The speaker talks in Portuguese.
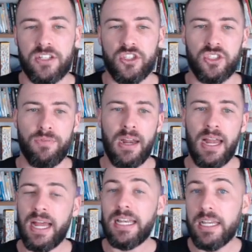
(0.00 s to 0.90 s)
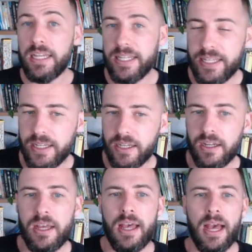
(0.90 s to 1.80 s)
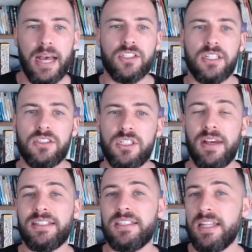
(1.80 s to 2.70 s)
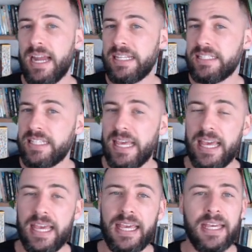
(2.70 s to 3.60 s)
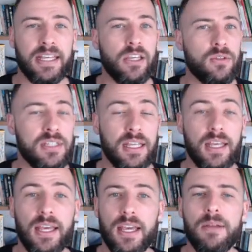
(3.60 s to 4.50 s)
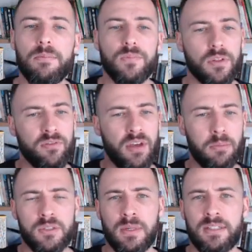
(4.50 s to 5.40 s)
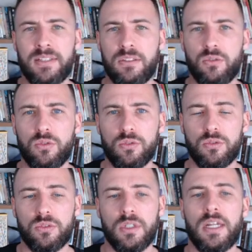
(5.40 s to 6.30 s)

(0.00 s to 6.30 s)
que a gente fala lir, a gente vai tirar esse R ou esse E, vamos manter tudo.